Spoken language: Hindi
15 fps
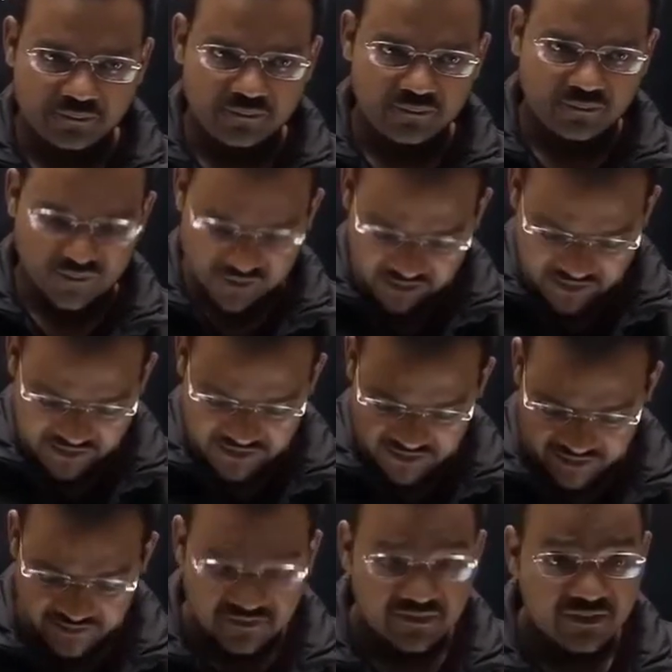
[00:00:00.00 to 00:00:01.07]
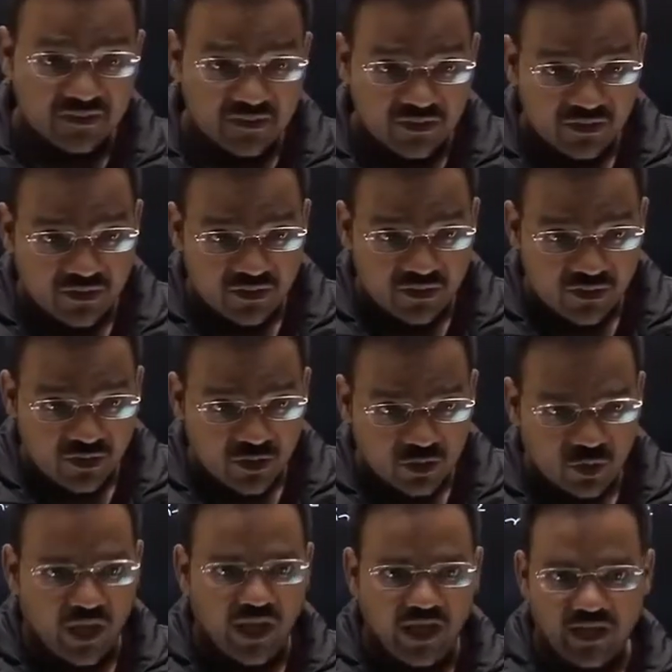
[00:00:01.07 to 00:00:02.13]
अंडरस्टैंड तो
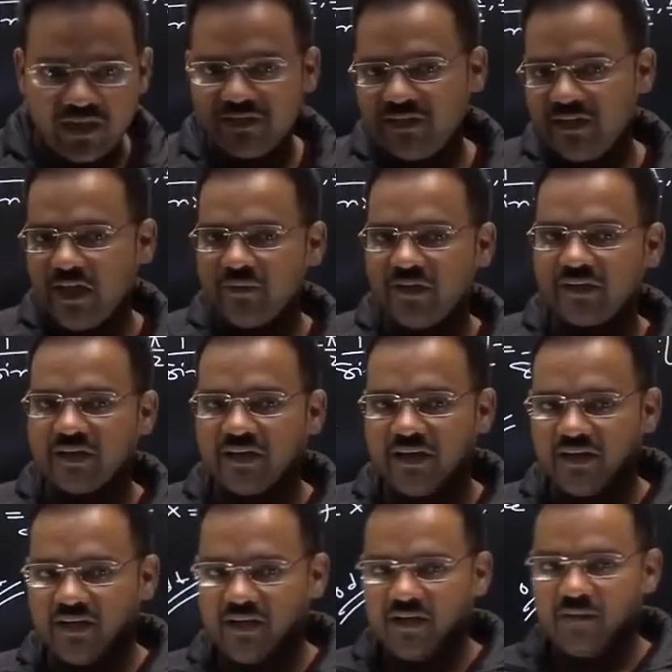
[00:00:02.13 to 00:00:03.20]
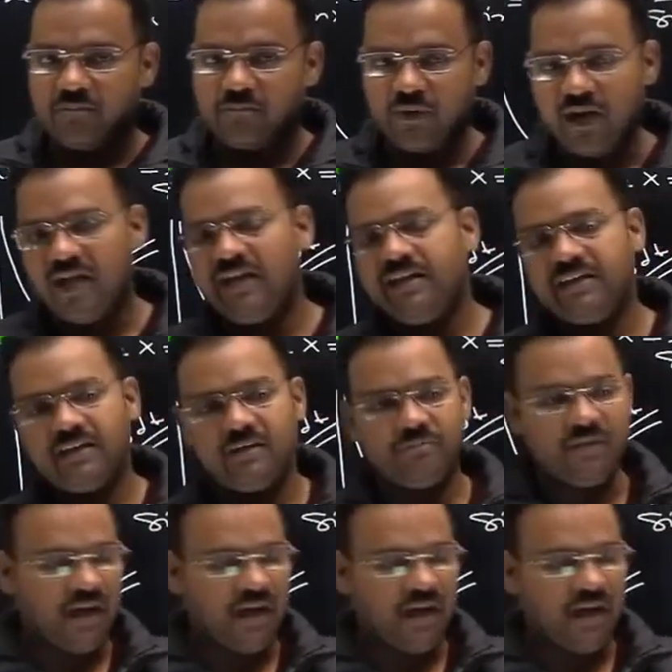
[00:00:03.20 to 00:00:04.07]
एनर्जी डाइवर्ट करें पढ़ाई की तरफ ध्यान